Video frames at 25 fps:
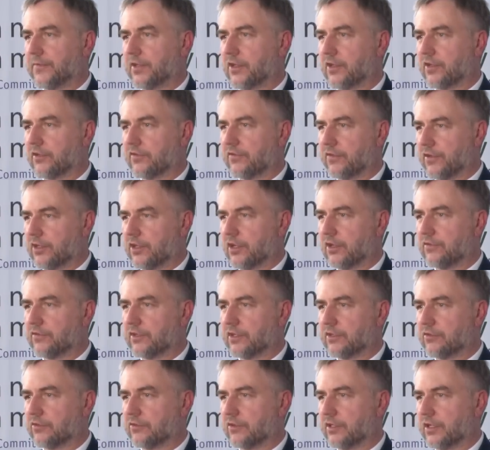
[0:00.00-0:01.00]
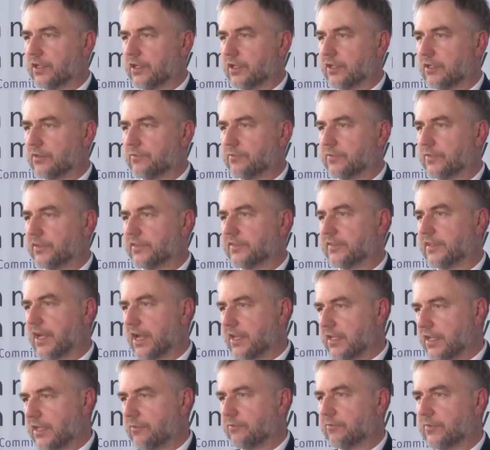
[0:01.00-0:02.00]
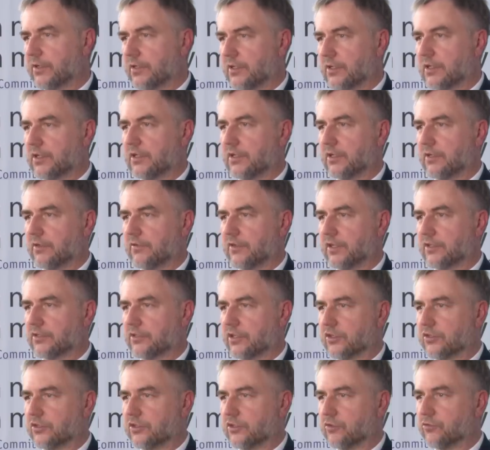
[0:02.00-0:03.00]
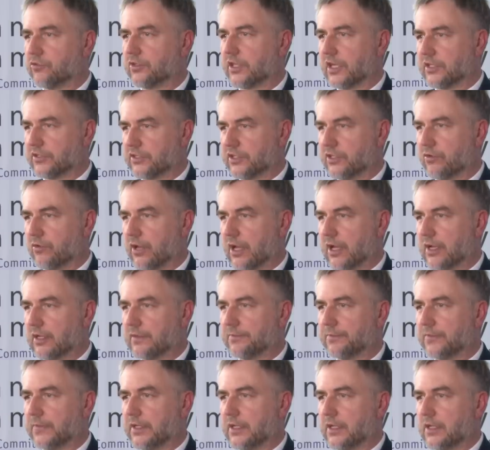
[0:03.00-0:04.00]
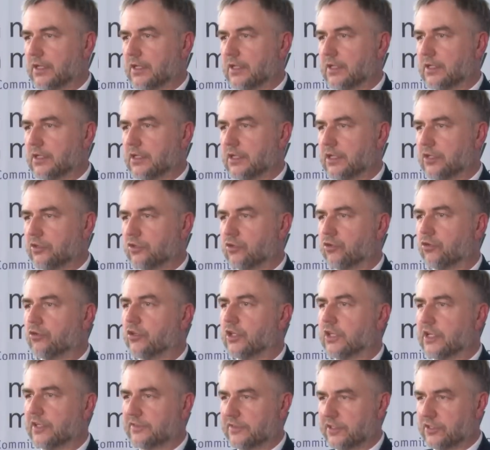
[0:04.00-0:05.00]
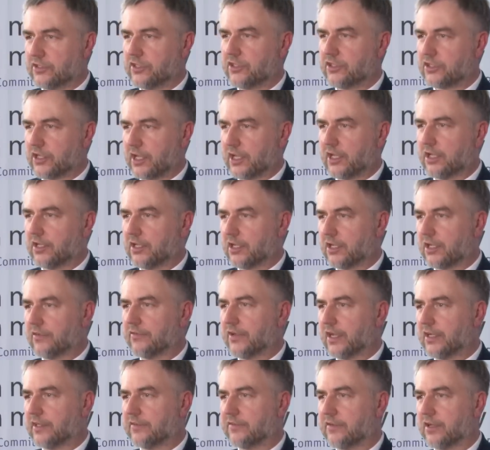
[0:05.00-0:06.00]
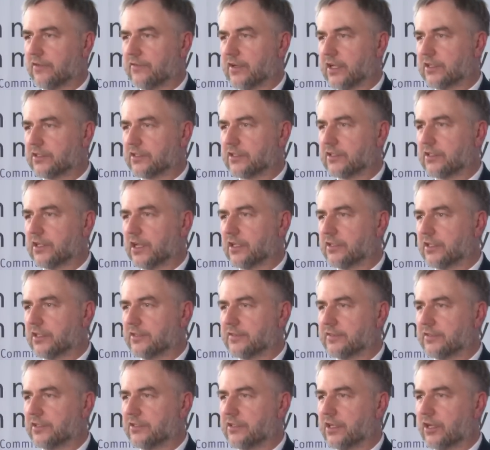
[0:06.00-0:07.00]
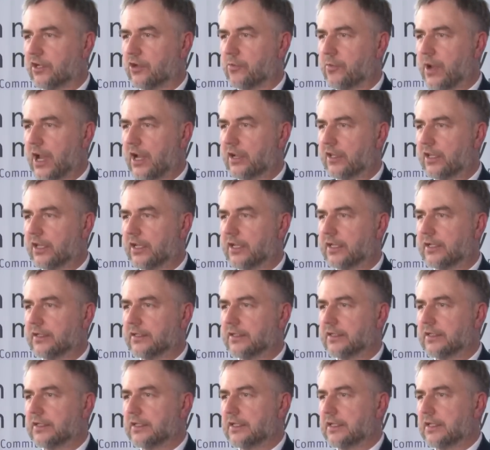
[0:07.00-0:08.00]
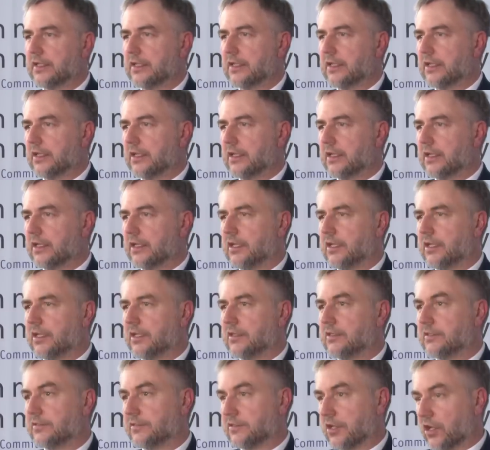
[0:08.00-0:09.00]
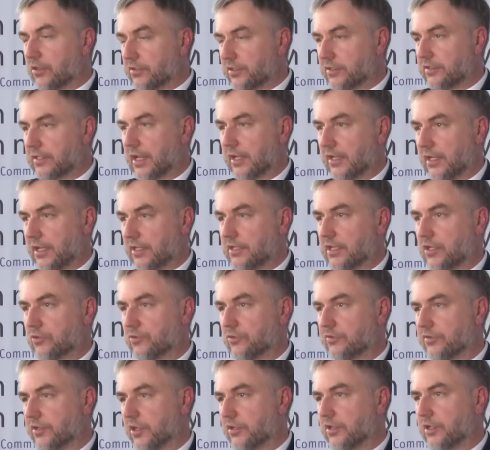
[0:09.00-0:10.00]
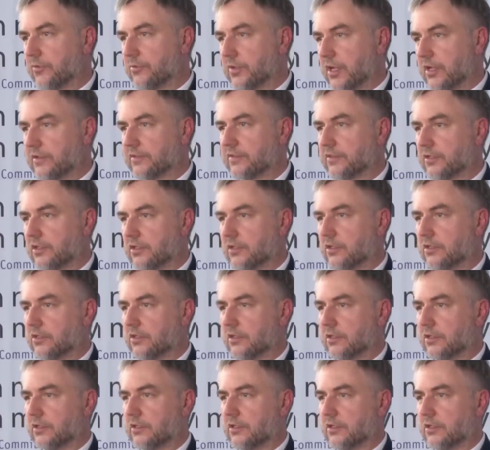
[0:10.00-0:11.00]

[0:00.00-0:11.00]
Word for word: y, rozwojowy, który zdaniem y, większości utraciła i trudno jest jej dzisiaj rywalizować na tej scenie globalnej. Y, stąd takie narzucone bardzo